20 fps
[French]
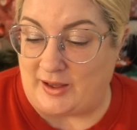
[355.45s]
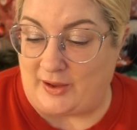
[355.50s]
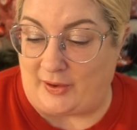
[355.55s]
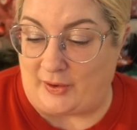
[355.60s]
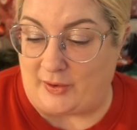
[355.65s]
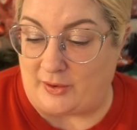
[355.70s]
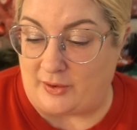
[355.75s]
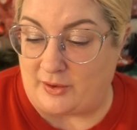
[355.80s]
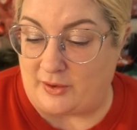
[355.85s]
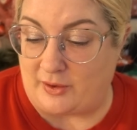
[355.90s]

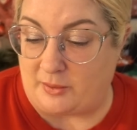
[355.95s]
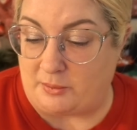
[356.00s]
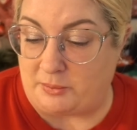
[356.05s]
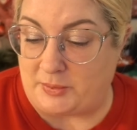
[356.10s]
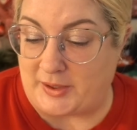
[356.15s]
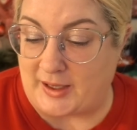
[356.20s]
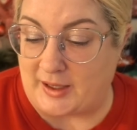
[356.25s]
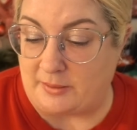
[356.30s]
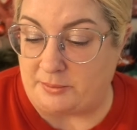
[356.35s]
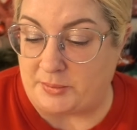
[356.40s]
Euh,
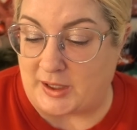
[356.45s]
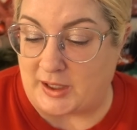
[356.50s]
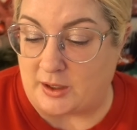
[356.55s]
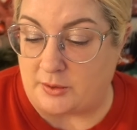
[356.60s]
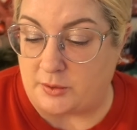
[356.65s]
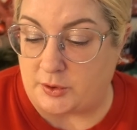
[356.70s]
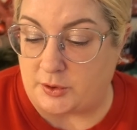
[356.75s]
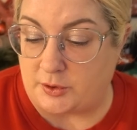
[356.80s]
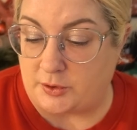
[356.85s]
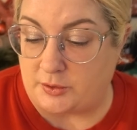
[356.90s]
plant
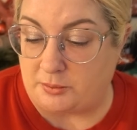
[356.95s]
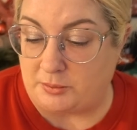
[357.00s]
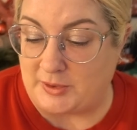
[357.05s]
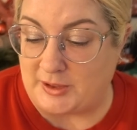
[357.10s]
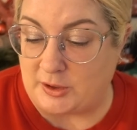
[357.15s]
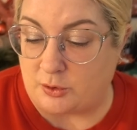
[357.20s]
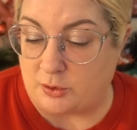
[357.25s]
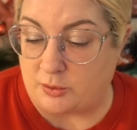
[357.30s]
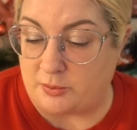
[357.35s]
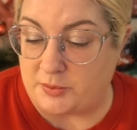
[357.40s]
Power
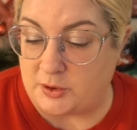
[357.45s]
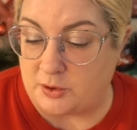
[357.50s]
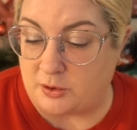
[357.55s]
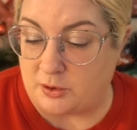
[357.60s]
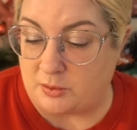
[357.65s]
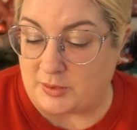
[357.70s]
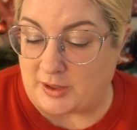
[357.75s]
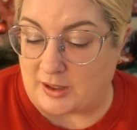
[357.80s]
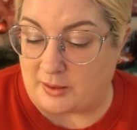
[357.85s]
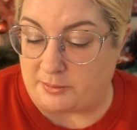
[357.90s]

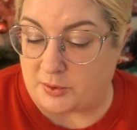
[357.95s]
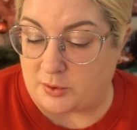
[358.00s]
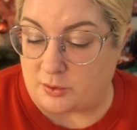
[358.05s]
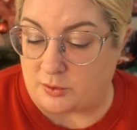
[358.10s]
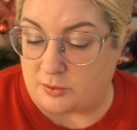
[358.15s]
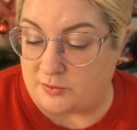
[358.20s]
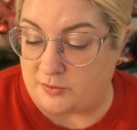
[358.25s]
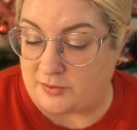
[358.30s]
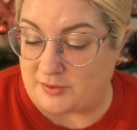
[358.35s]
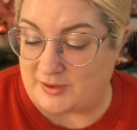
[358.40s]
Microbiome
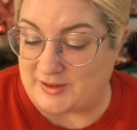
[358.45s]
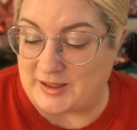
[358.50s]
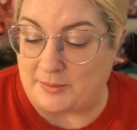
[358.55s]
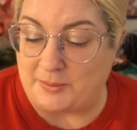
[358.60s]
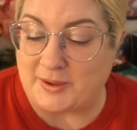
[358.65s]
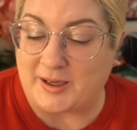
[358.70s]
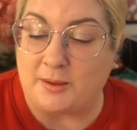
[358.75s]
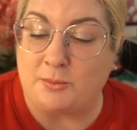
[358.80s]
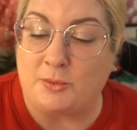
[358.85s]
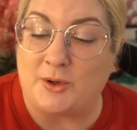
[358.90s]
approuve.
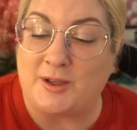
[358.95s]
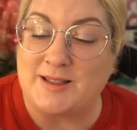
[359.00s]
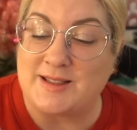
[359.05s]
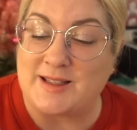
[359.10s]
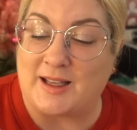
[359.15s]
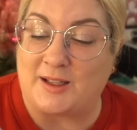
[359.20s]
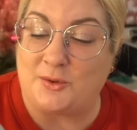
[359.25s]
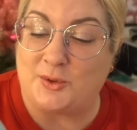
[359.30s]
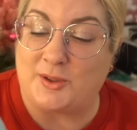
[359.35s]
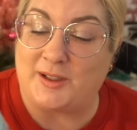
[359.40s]
D'après moi,
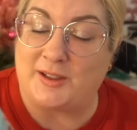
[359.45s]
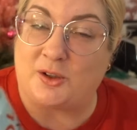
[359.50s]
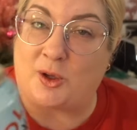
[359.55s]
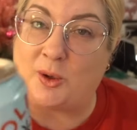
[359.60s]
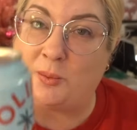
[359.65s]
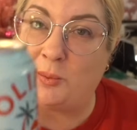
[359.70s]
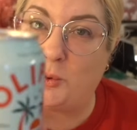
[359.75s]
ça doit être un